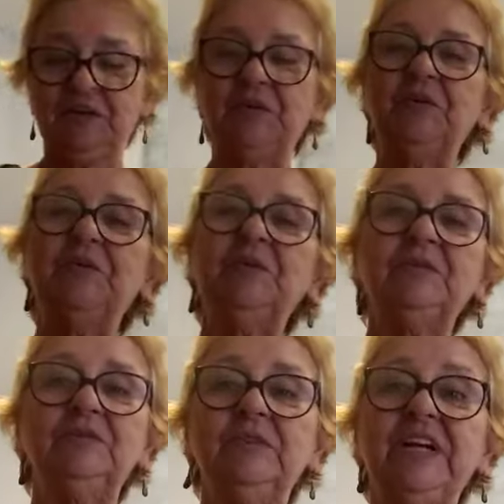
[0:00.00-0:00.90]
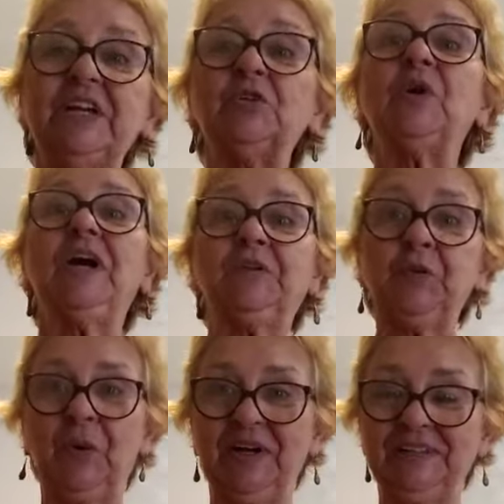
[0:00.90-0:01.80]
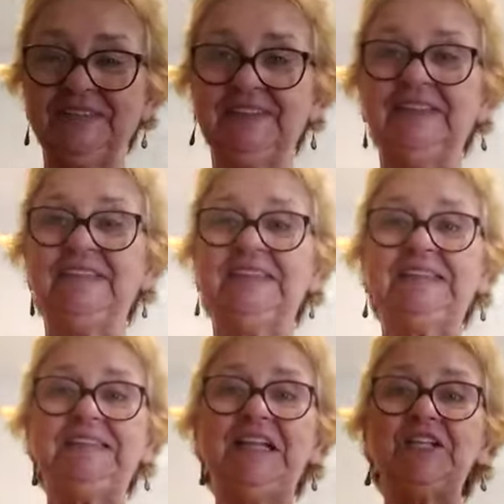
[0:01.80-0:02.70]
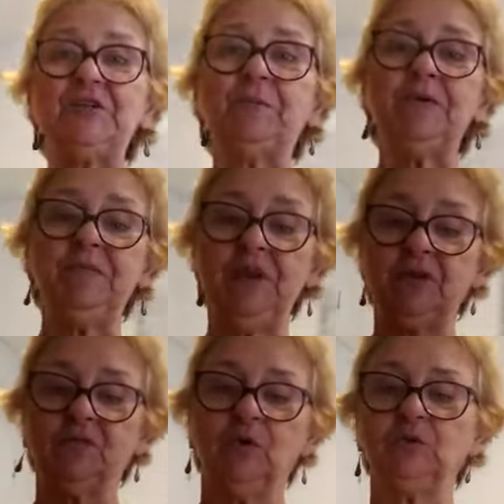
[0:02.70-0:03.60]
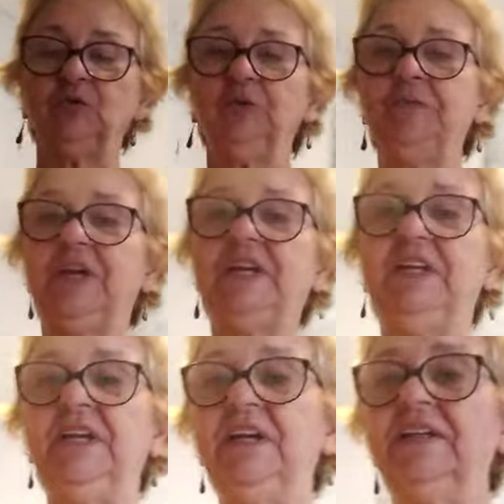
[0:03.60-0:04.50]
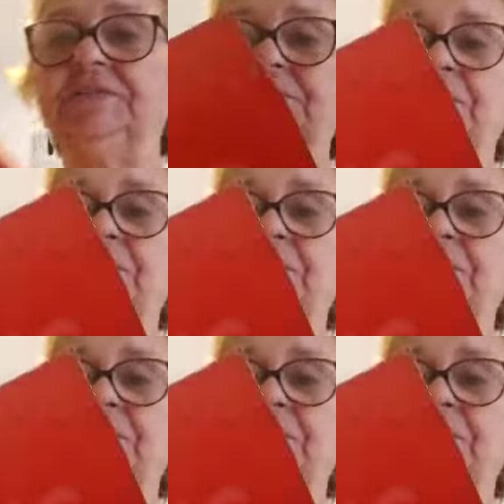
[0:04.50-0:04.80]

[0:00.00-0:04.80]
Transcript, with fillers: um educador. E neste primeiro volume aqui,